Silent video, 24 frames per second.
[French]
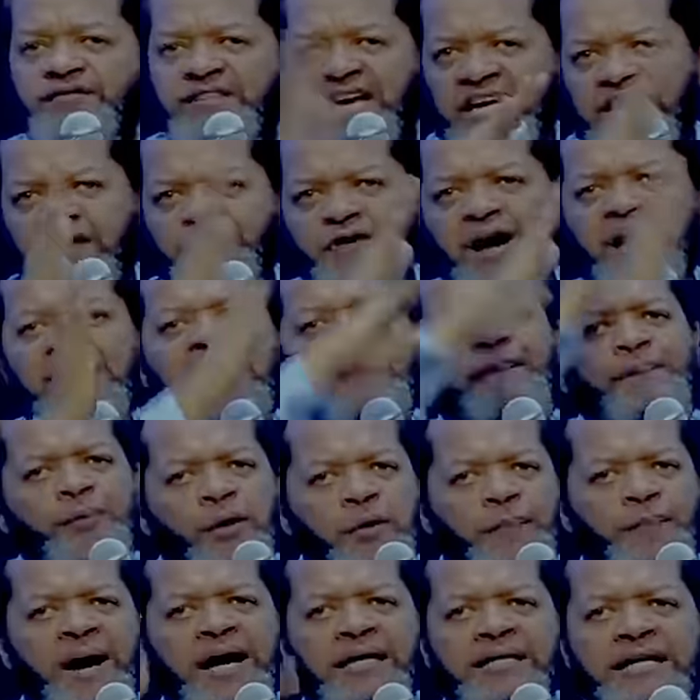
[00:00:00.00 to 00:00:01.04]
Mais vous allez voir la
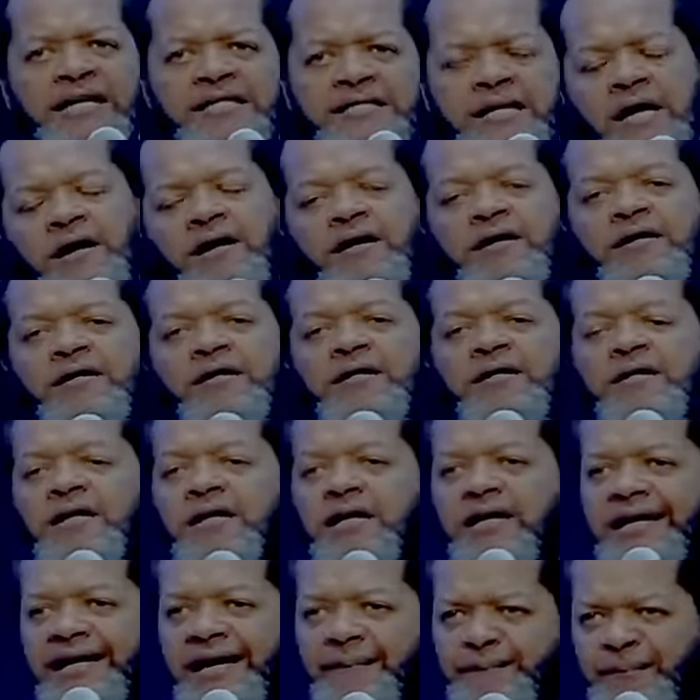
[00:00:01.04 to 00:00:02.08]
plupart des temps,
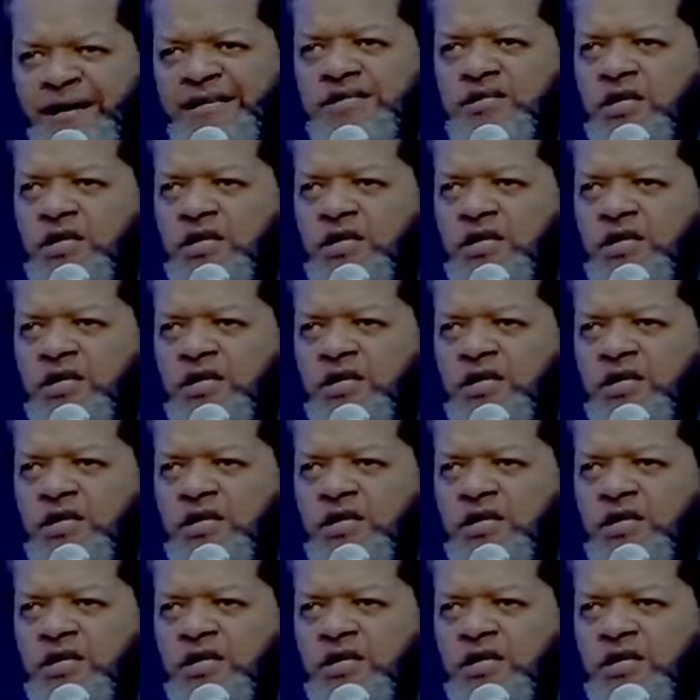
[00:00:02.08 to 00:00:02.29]
les